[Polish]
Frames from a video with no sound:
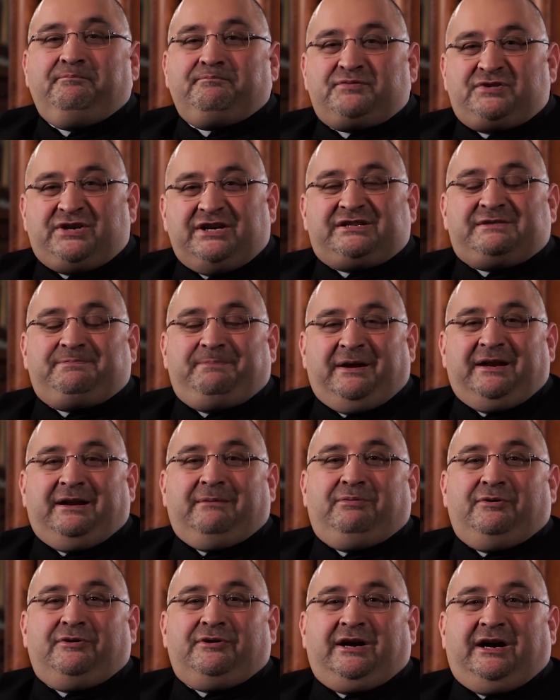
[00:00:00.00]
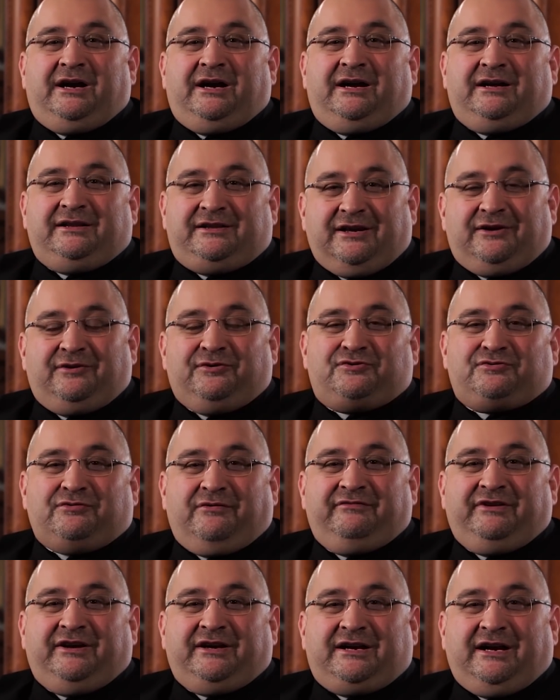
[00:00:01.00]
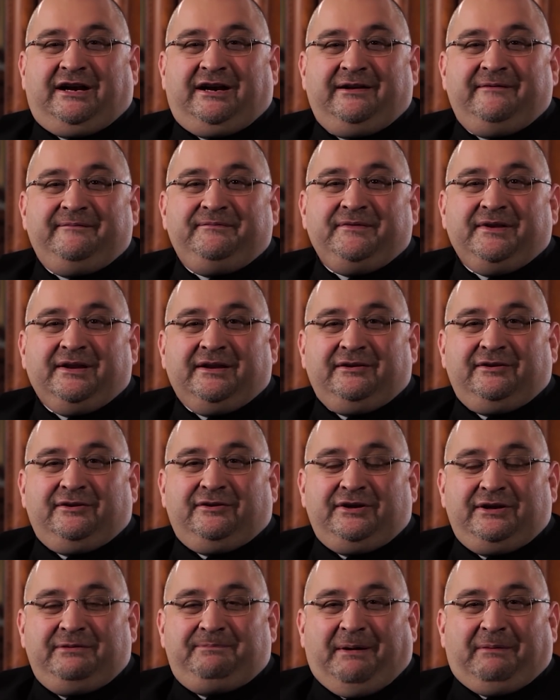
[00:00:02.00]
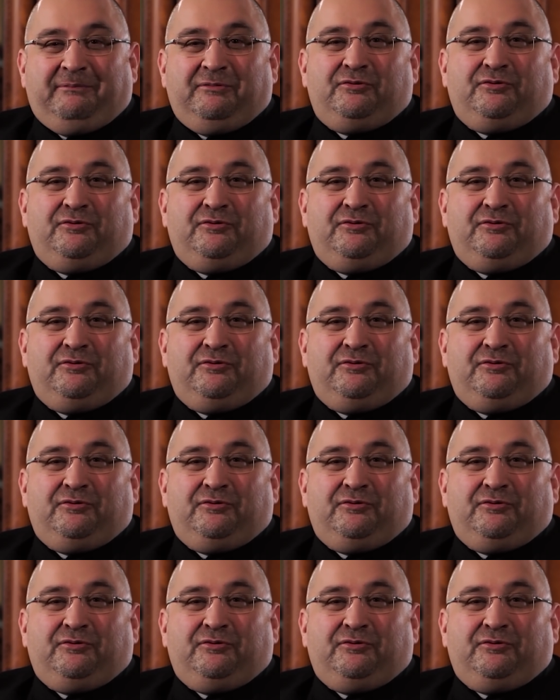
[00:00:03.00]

przez Pana Boga tego człowieka. No i Pan